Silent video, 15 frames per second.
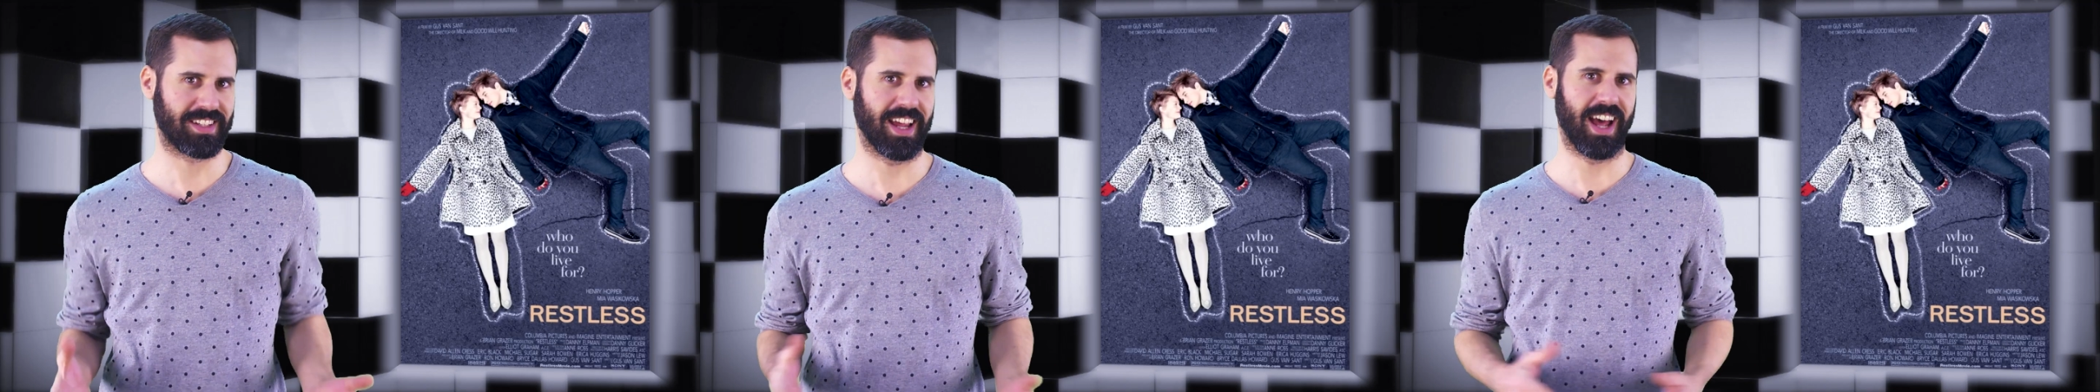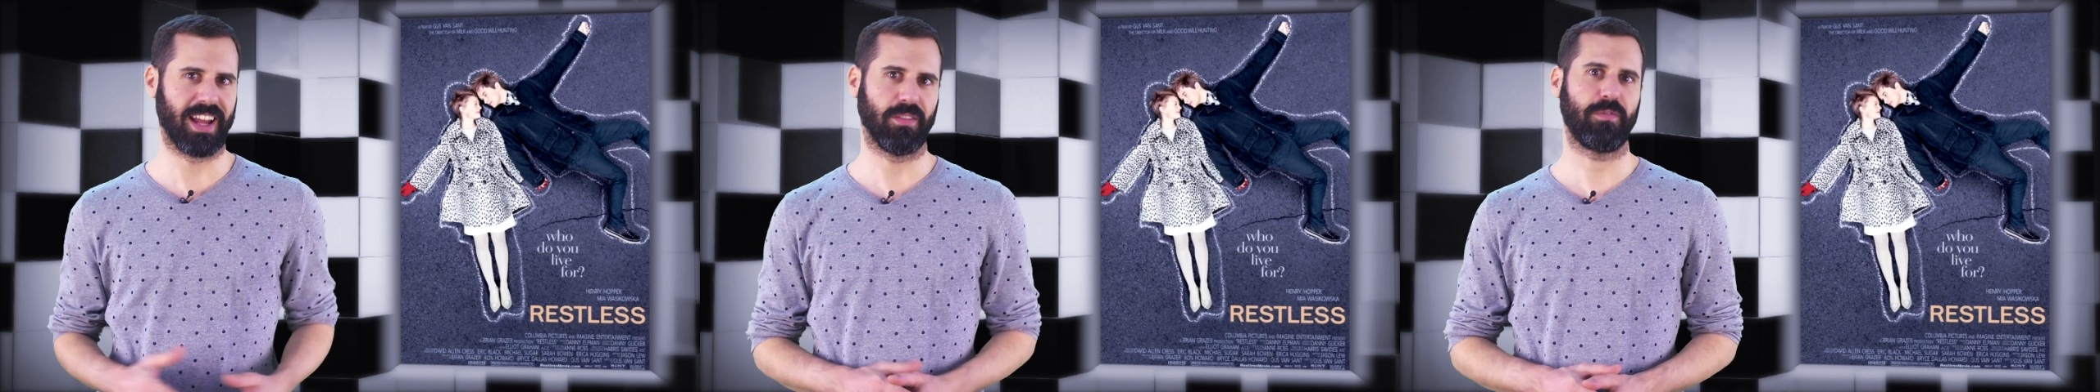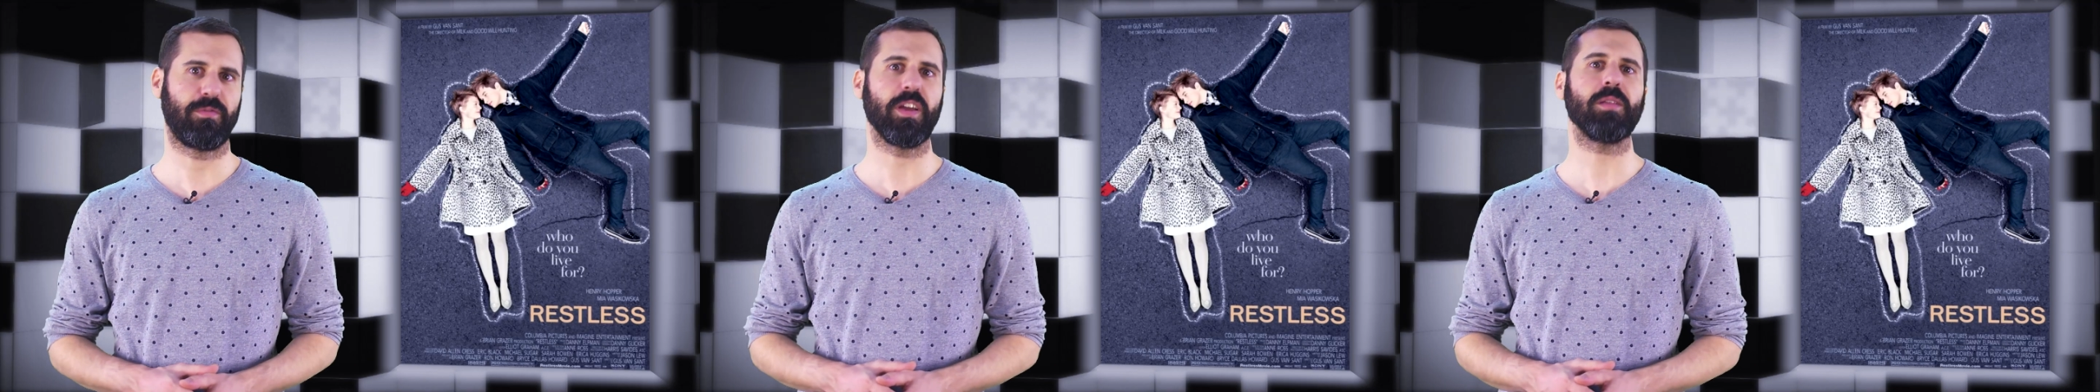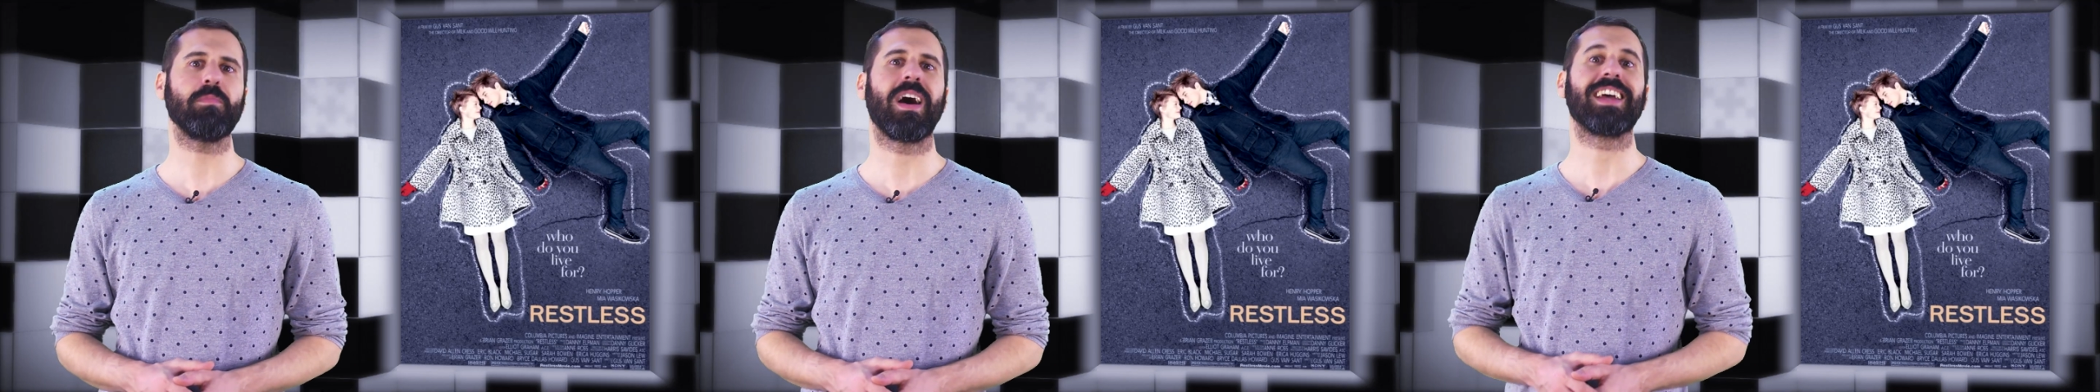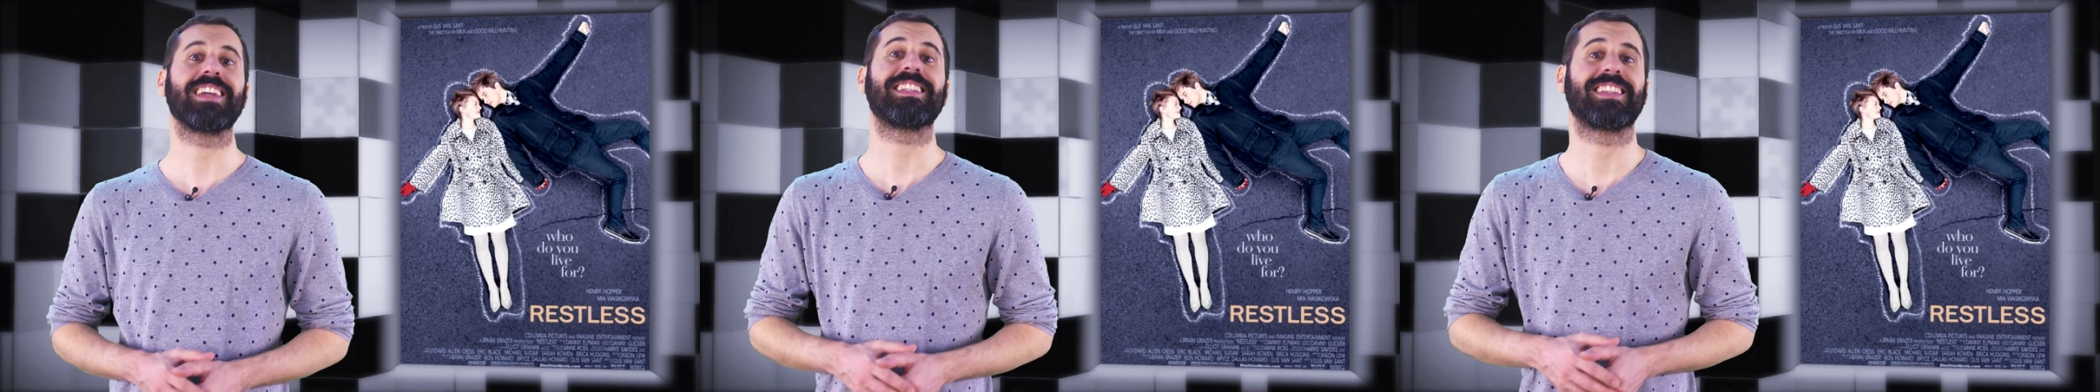Sant
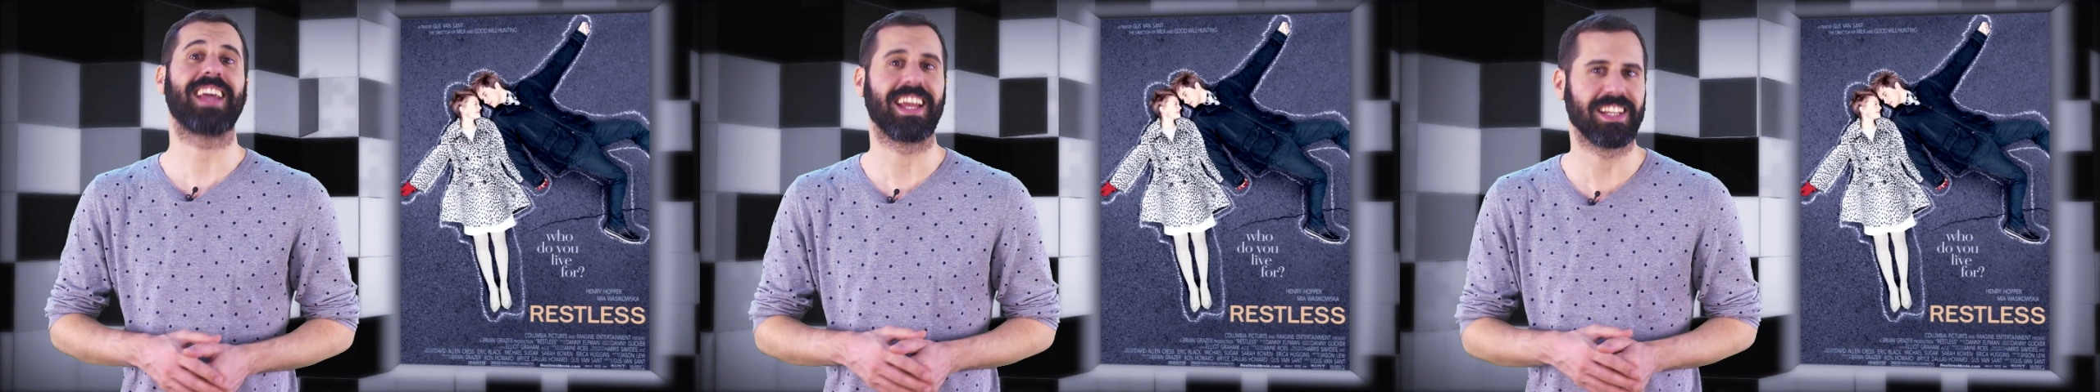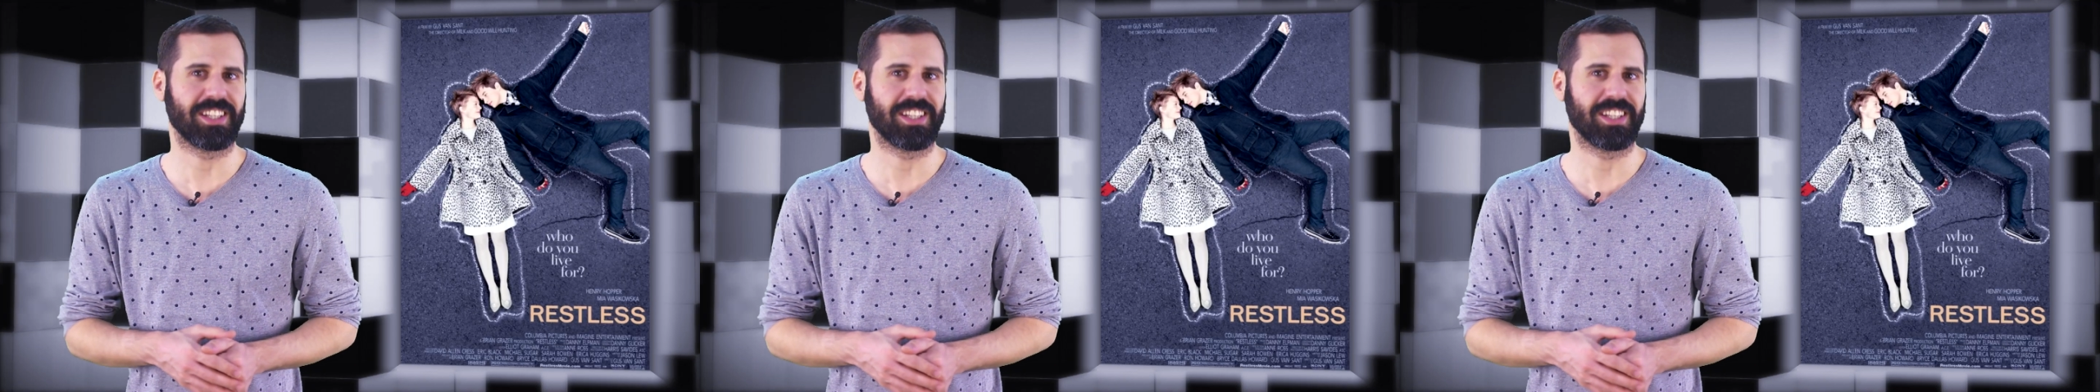firma esta